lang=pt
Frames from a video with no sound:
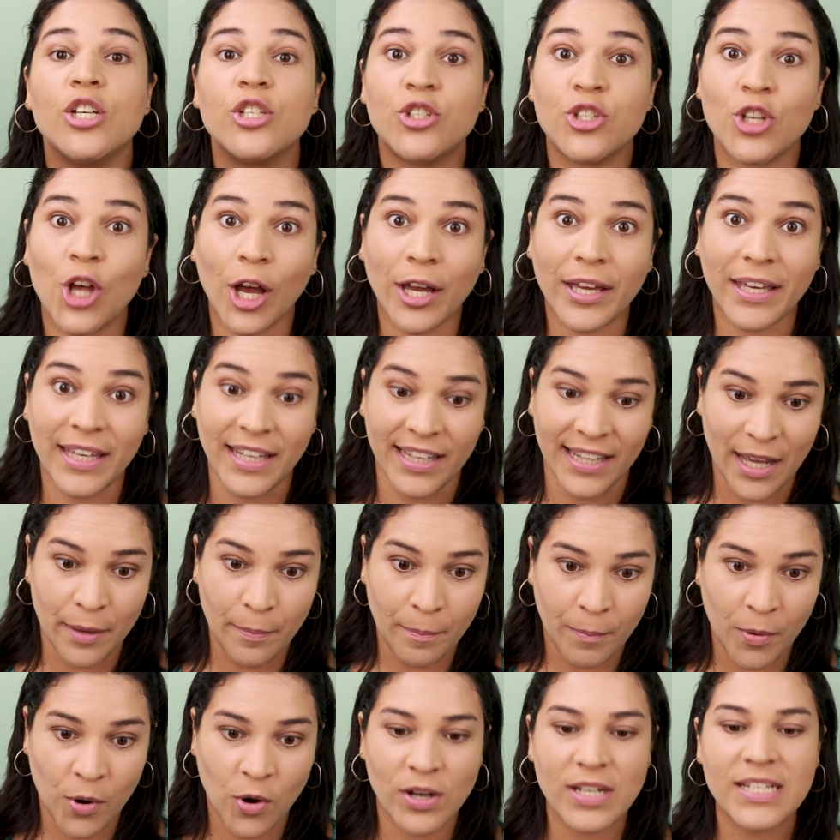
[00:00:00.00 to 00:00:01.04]
só que
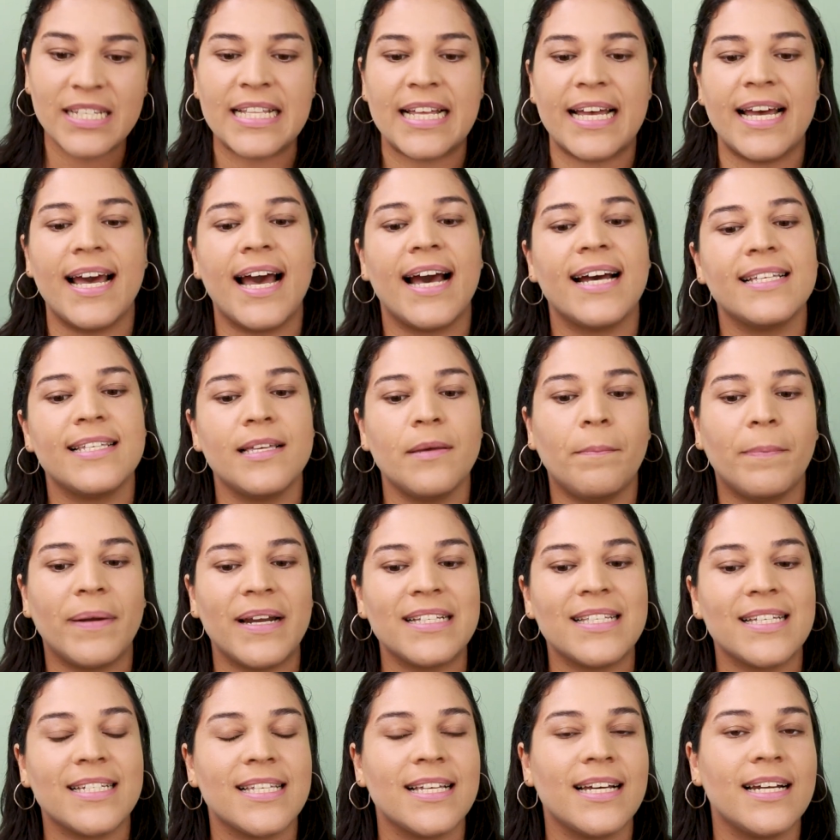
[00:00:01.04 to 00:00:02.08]
depois, né, as
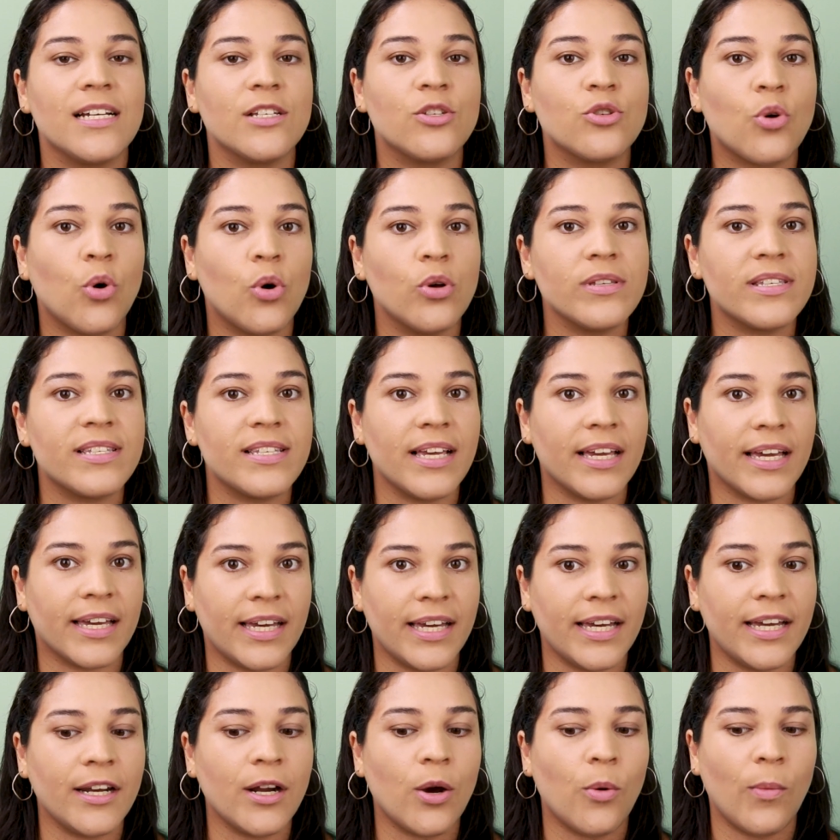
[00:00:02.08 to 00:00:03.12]
empresas elas
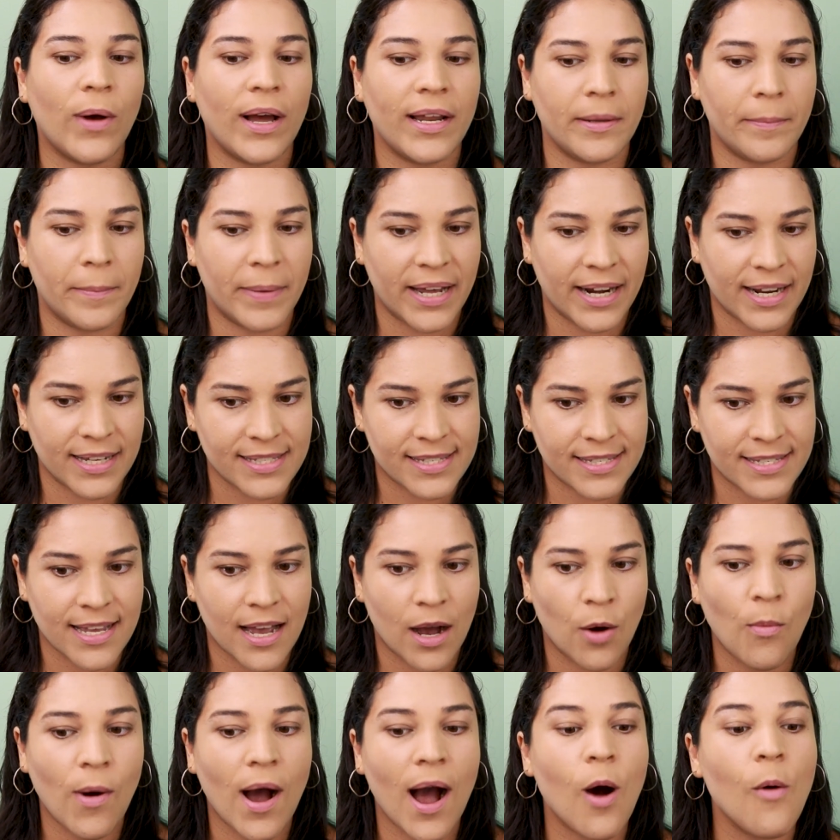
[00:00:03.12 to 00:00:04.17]
conseguiram uma
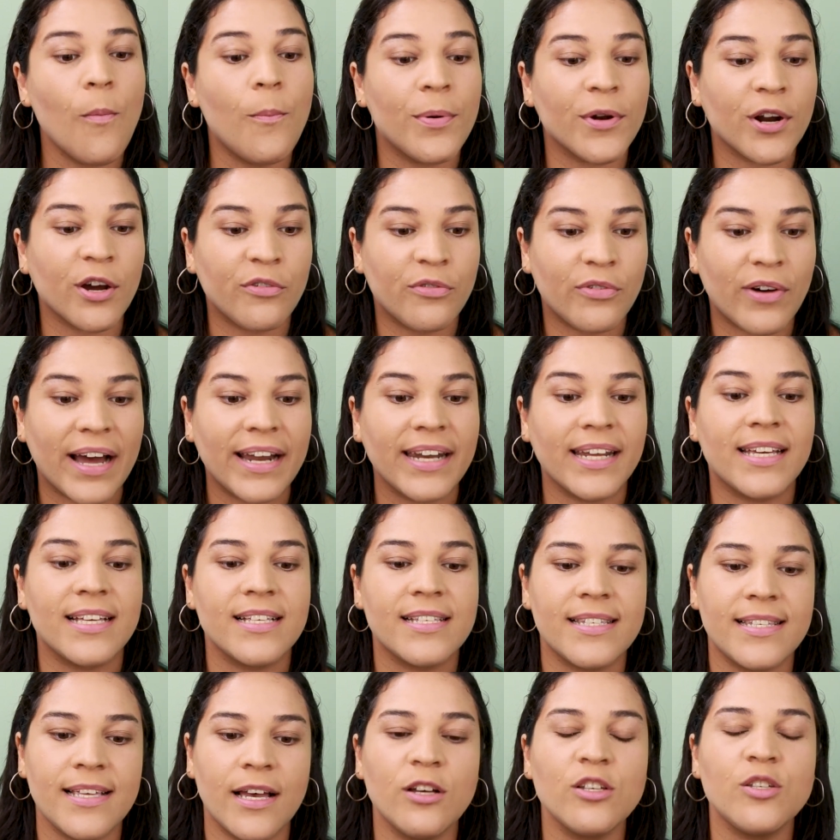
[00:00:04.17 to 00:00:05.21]
liberação ao provarem
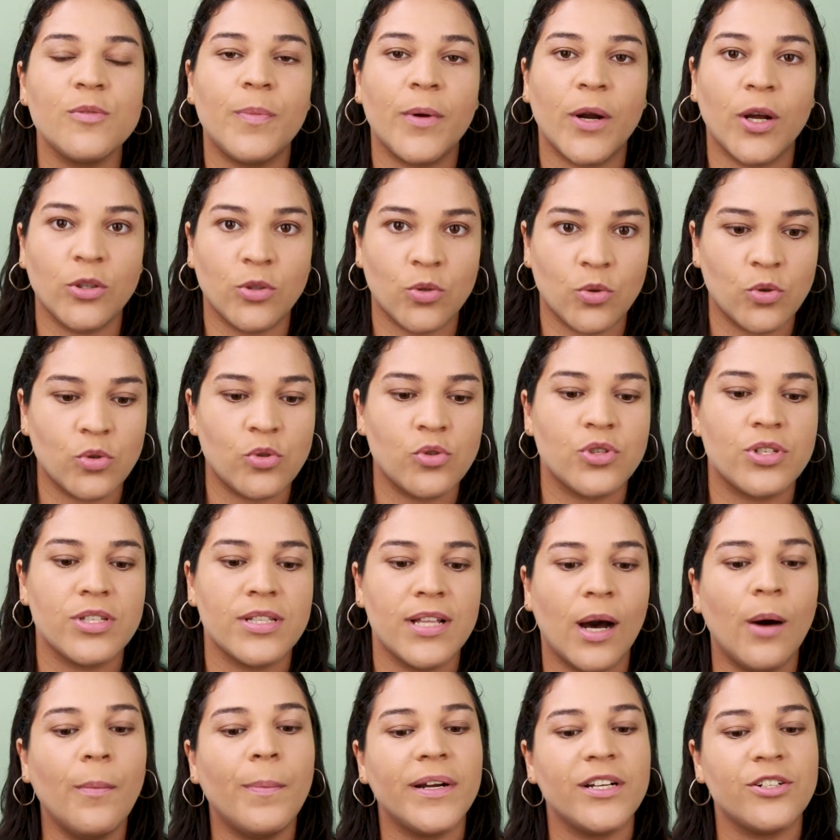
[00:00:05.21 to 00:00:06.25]
que seus produtos
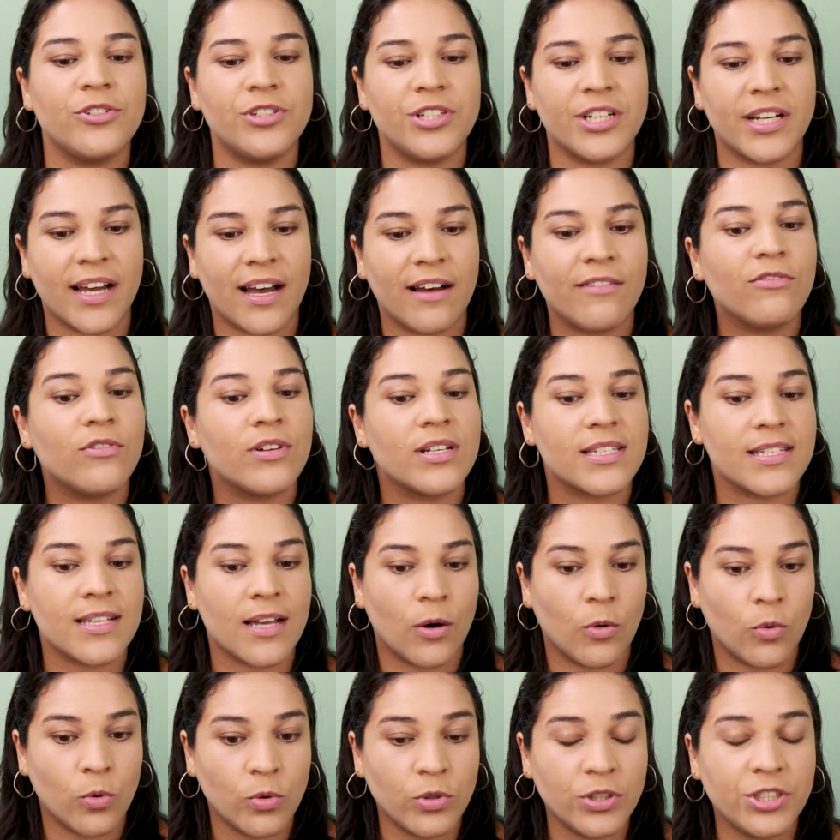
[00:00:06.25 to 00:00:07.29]
não prejudicavam a
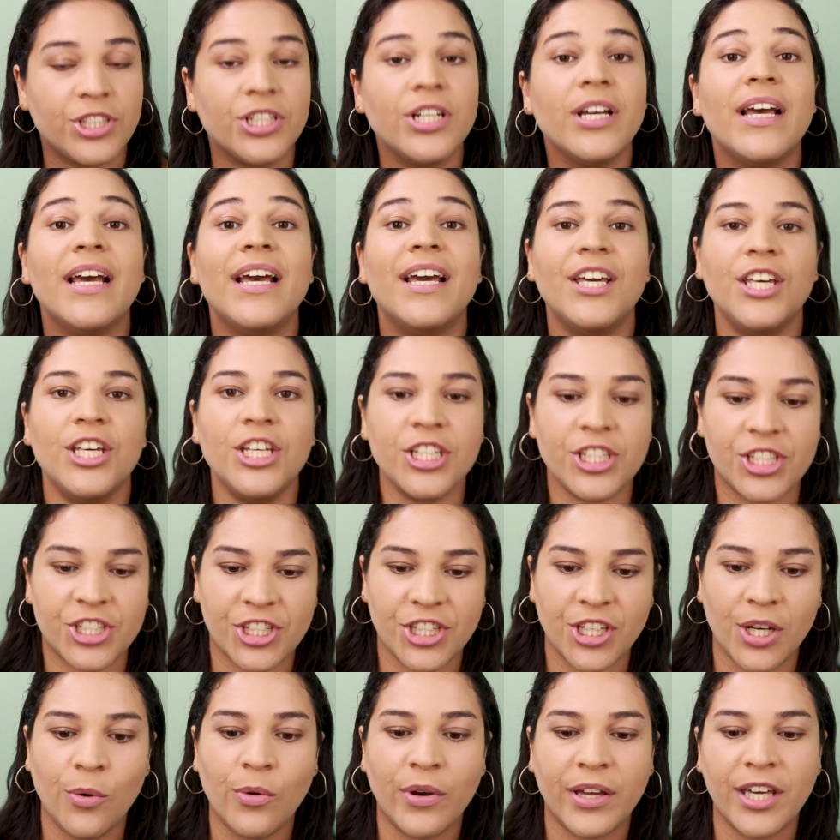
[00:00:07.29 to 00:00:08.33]
saúde e
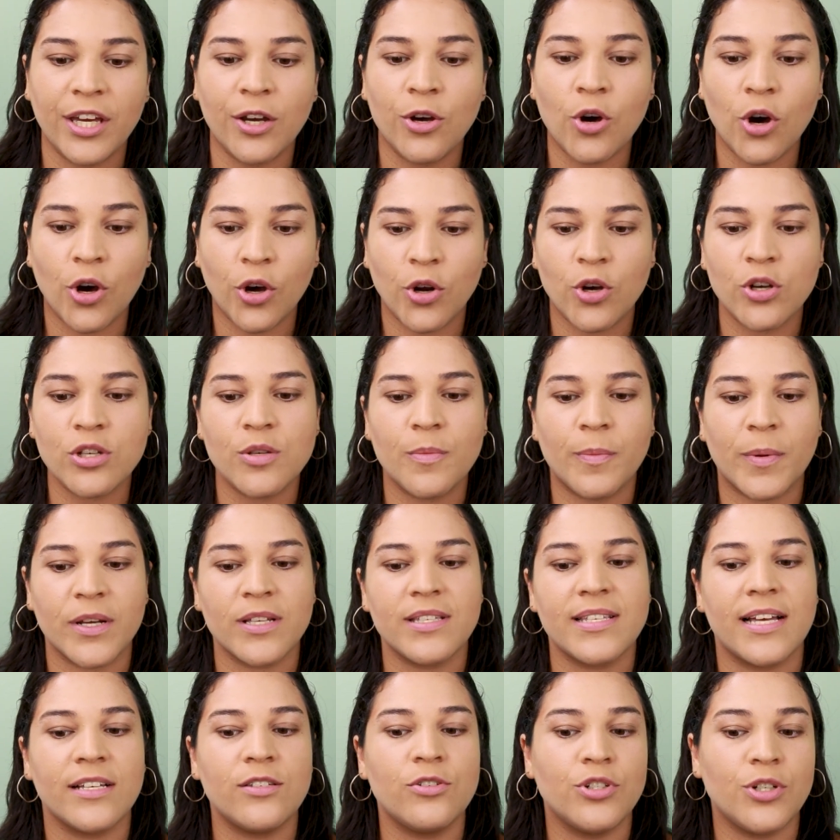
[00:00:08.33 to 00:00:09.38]
tinham rigoroso
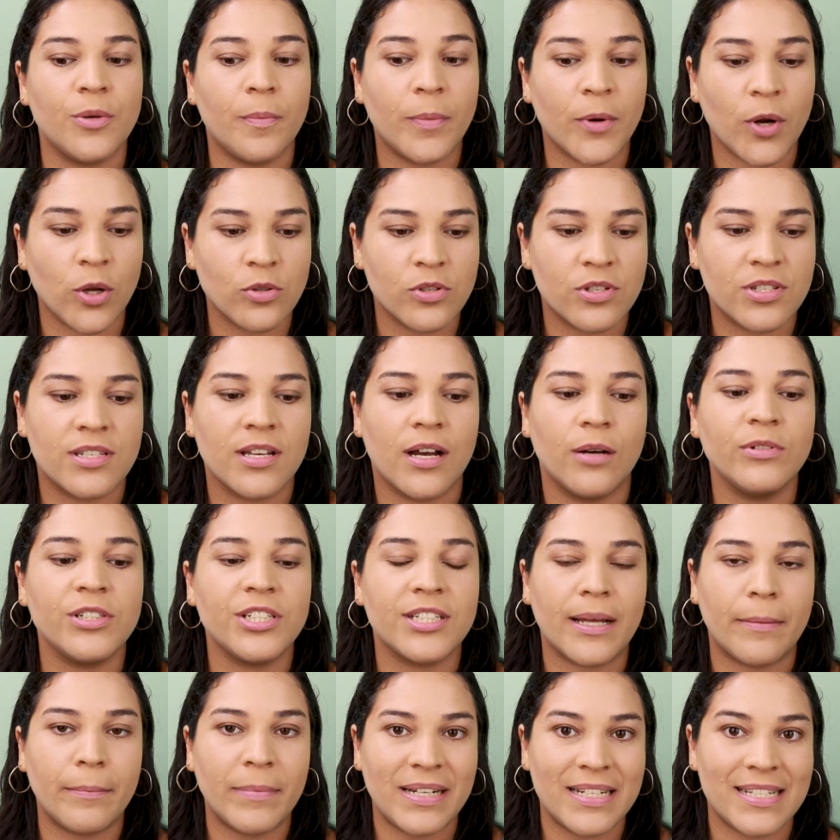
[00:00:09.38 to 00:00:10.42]
processo de produção,
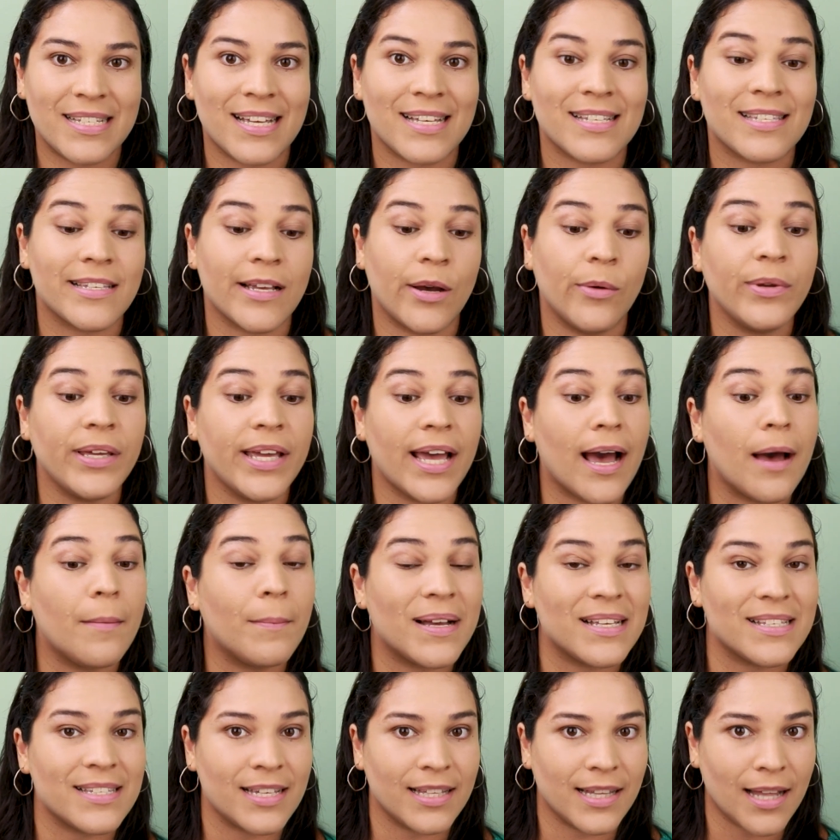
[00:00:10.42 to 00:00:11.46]
estabilização e
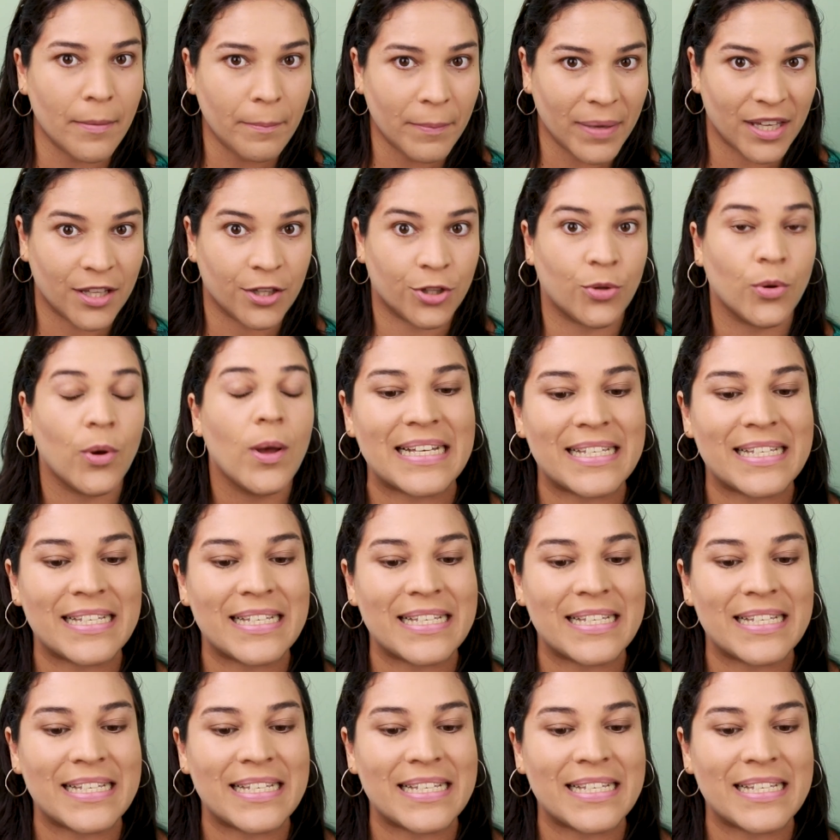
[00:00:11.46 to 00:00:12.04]
armazenamento.